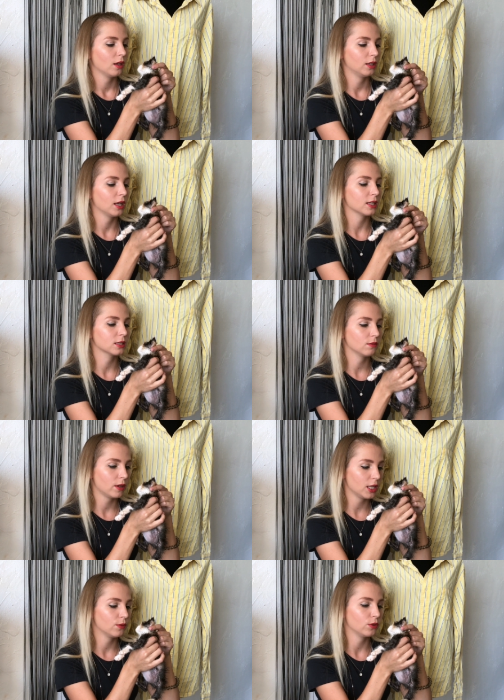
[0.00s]
Я
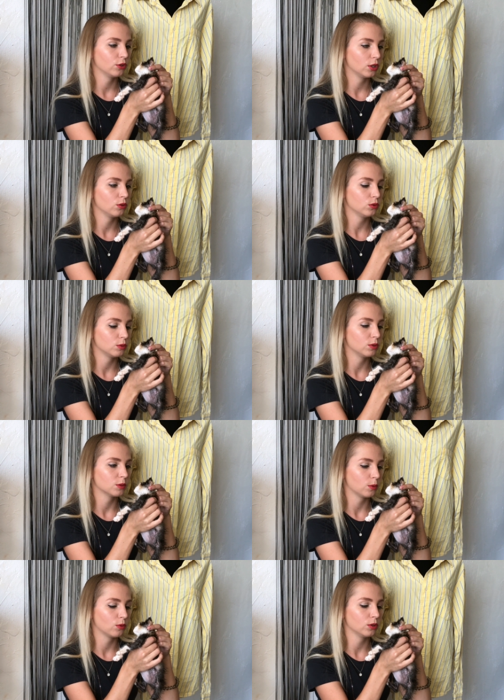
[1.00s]
разговариваю, не даю тебе
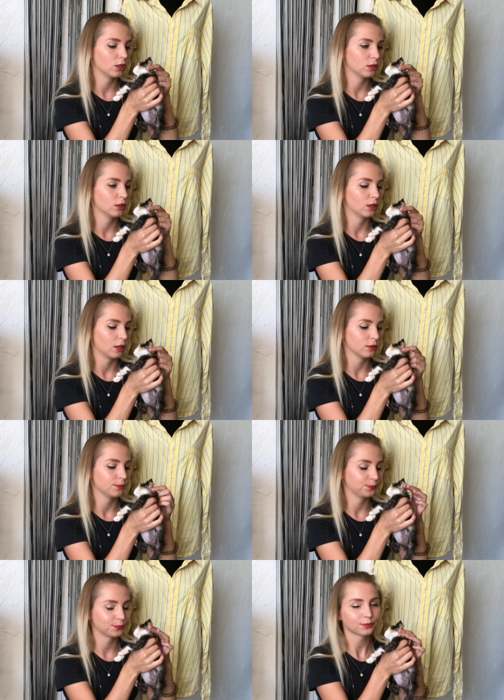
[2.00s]
спокойно отдыхать.
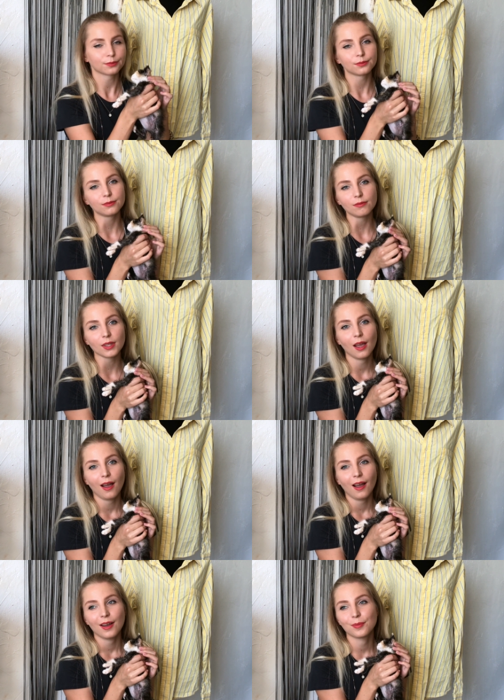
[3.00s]

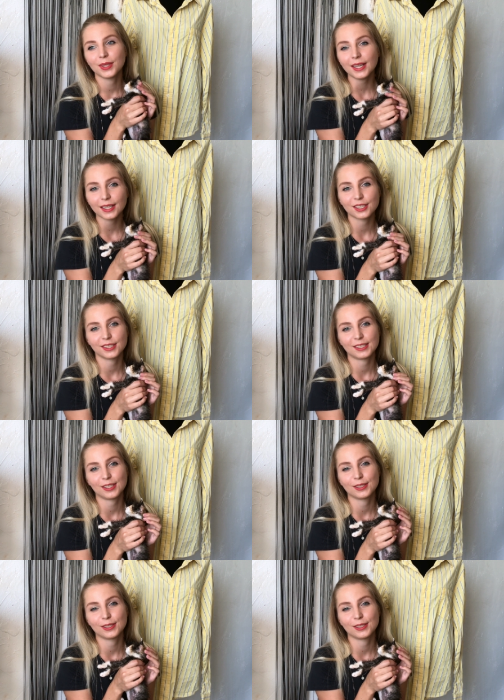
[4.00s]
Мне кажется,